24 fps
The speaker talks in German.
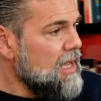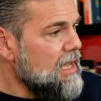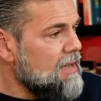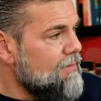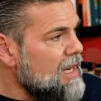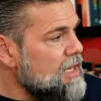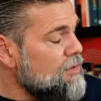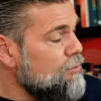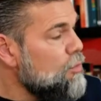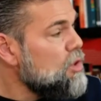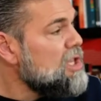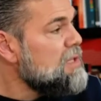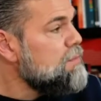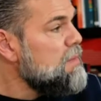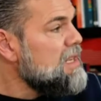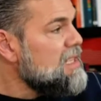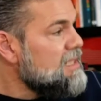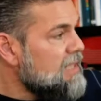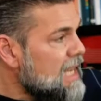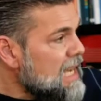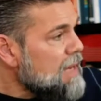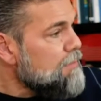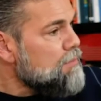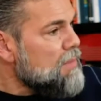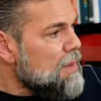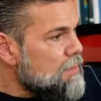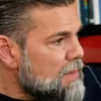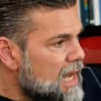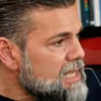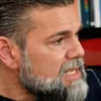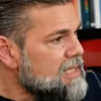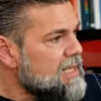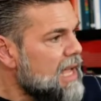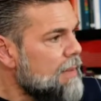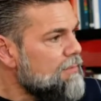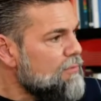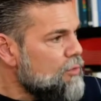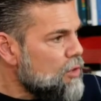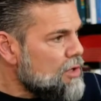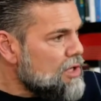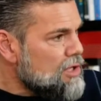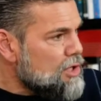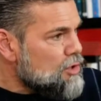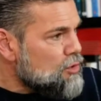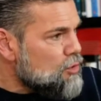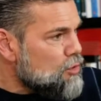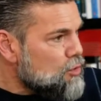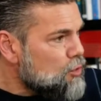Weil ich würde es mit jedem im Kanzleramt für eine
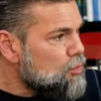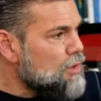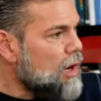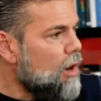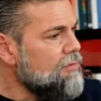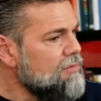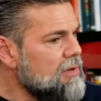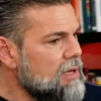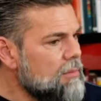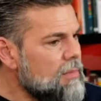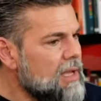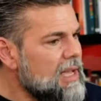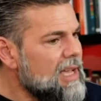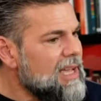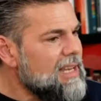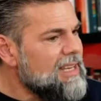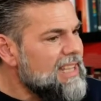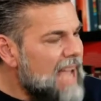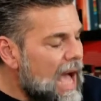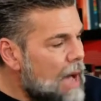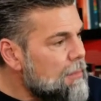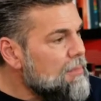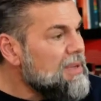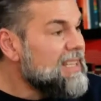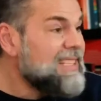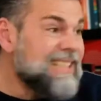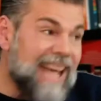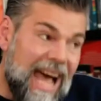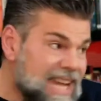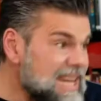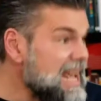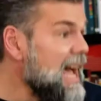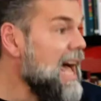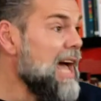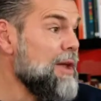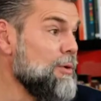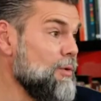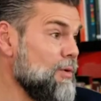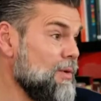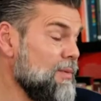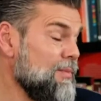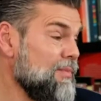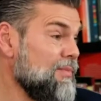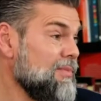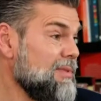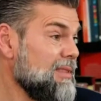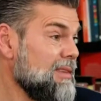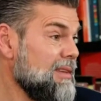Diskussion aufnehmen. Die haben keine Ahnung.
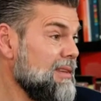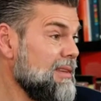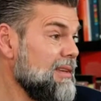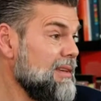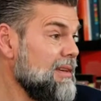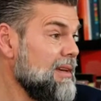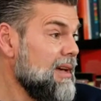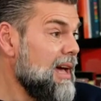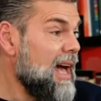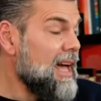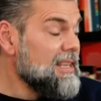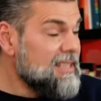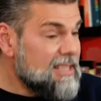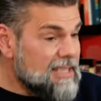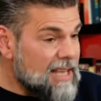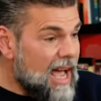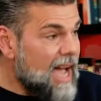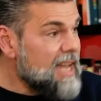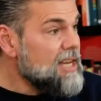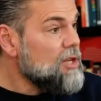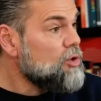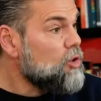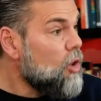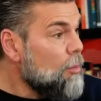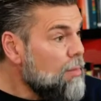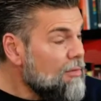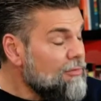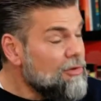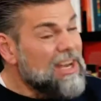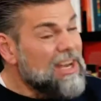Ach so. Das sind eine Gruppe